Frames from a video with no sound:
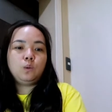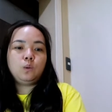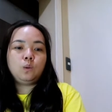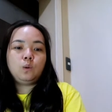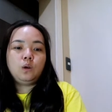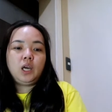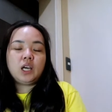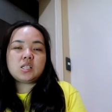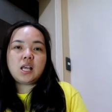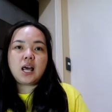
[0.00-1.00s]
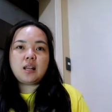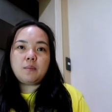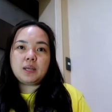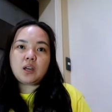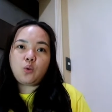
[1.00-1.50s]
Oo. Eh
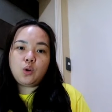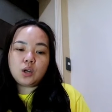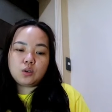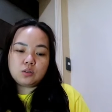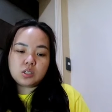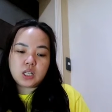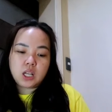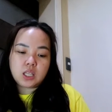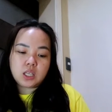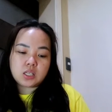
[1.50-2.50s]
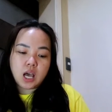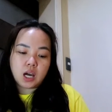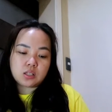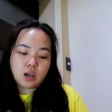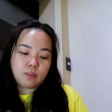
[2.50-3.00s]
kasalanan naman niya, kulang yung sinend niya sa
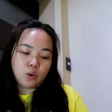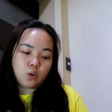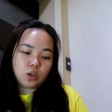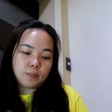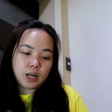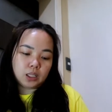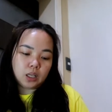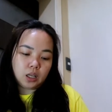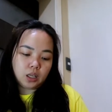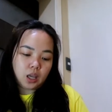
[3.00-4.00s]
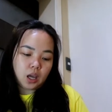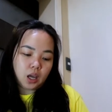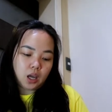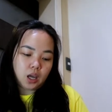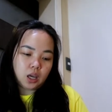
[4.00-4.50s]
akin. Sabi ko, ibalik na lang niya.
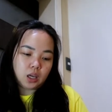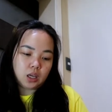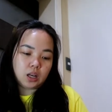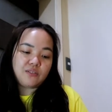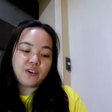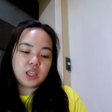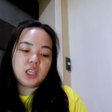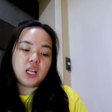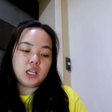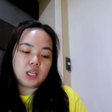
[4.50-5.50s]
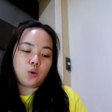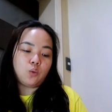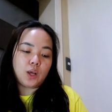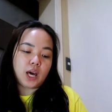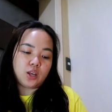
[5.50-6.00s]
Refund na lang niya
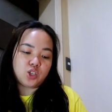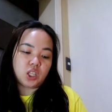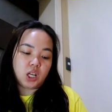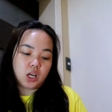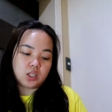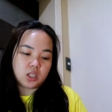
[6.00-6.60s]
kung wala na siya talagang